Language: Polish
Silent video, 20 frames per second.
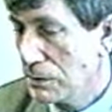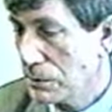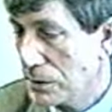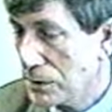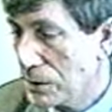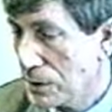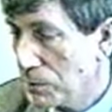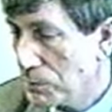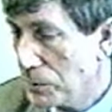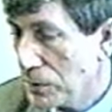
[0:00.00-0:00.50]

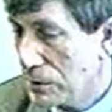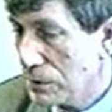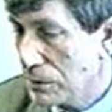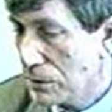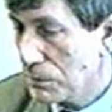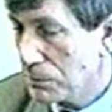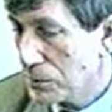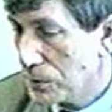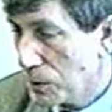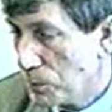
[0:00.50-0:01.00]
Jeżeli
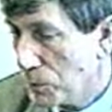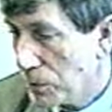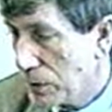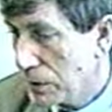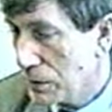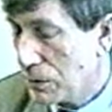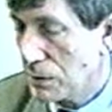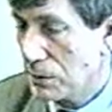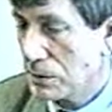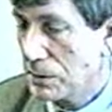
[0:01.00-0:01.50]
będą dobre
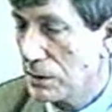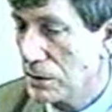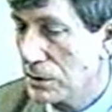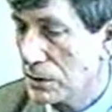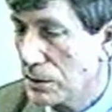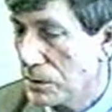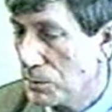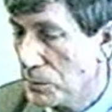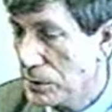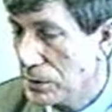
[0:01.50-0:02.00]
drogi,
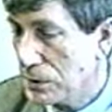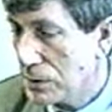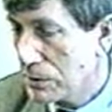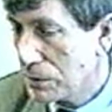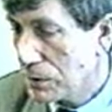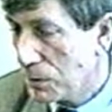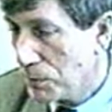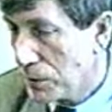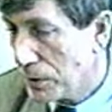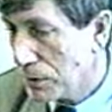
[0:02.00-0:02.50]
jeżeli będzie
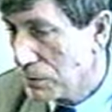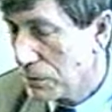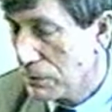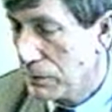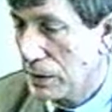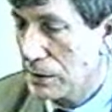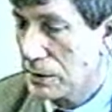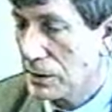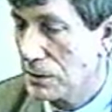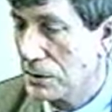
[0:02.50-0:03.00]
dobra
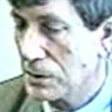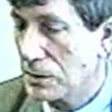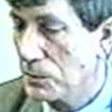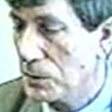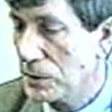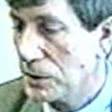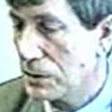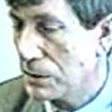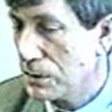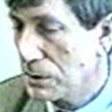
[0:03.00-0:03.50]
oświata, jeżeli
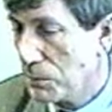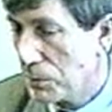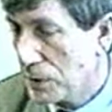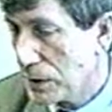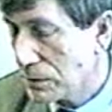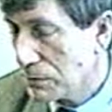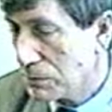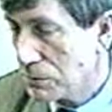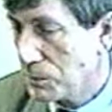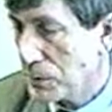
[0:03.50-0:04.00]
będzie
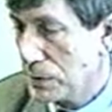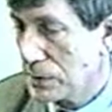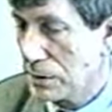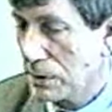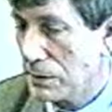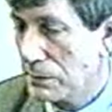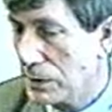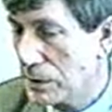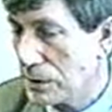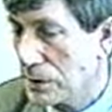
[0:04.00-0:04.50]
dobra służba
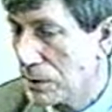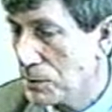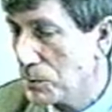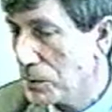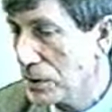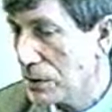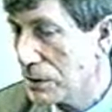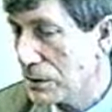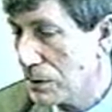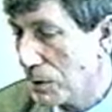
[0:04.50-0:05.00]
zdrowia, jeżeli
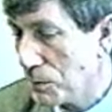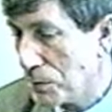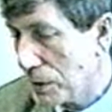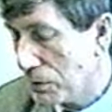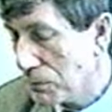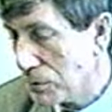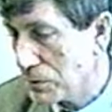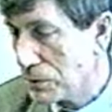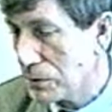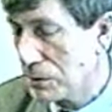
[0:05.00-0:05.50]
będzie dobra
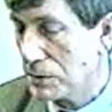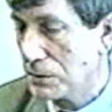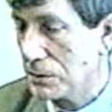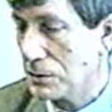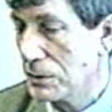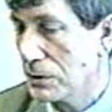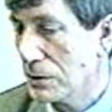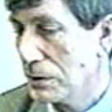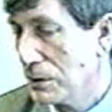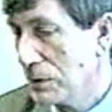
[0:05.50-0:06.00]
łączność,
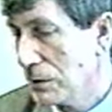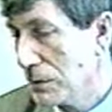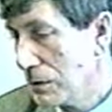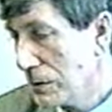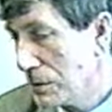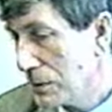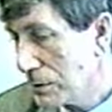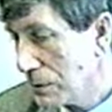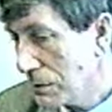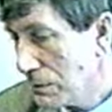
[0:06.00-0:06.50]

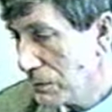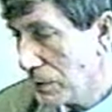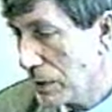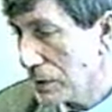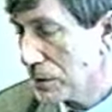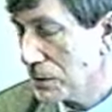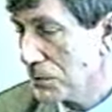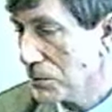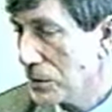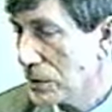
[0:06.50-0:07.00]
to
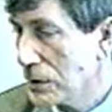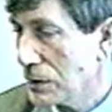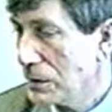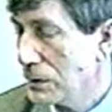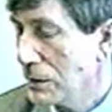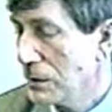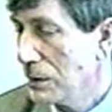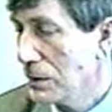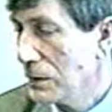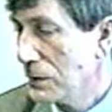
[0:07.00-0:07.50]
uważam, że
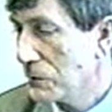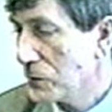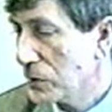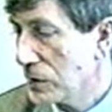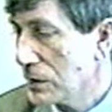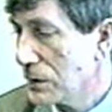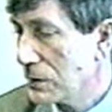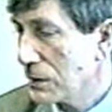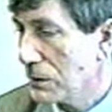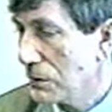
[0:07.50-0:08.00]

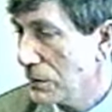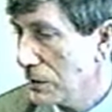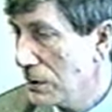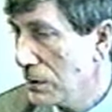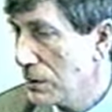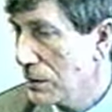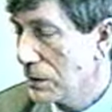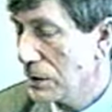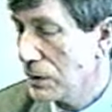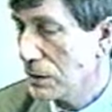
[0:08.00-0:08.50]
wszystko
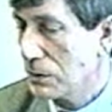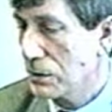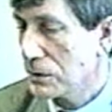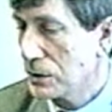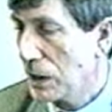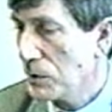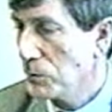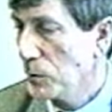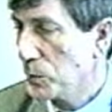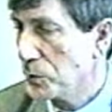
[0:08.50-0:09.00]
inne to
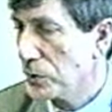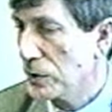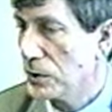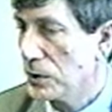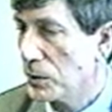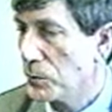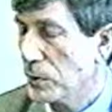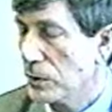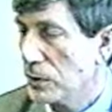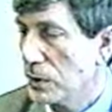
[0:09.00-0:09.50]
samo
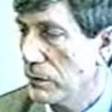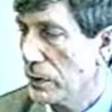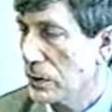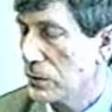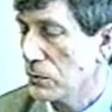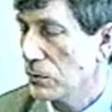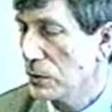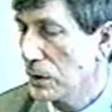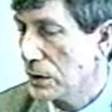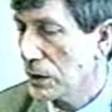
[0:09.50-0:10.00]
przyjdzie, ponieważ
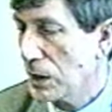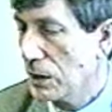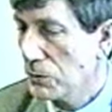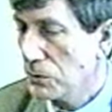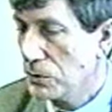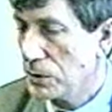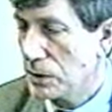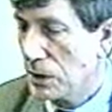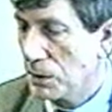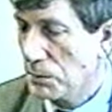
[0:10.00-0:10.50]
tu nie trzeba
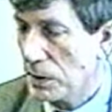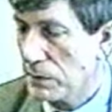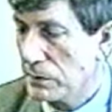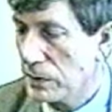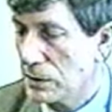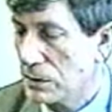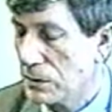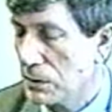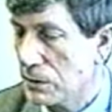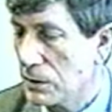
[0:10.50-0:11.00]
ludzi
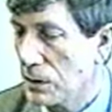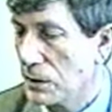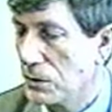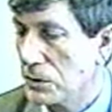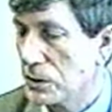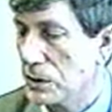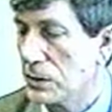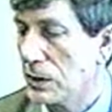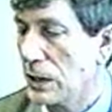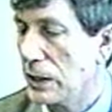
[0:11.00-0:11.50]
namawiać do tego,
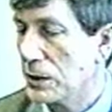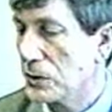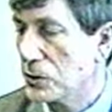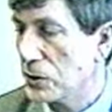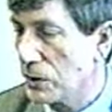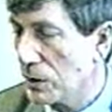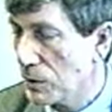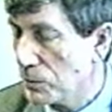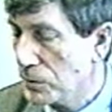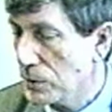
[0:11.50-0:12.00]
że
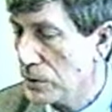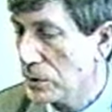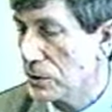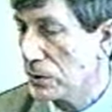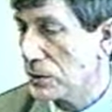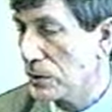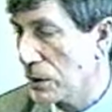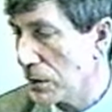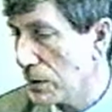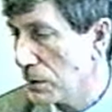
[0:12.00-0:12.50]
należy
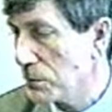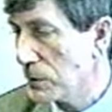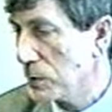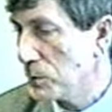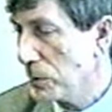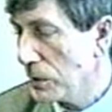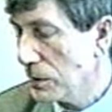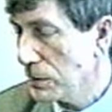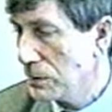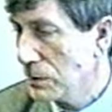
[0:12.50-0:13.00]
robić, nie robić,
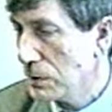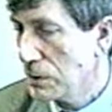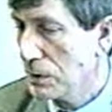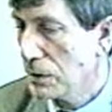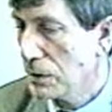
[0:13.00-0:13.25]
bo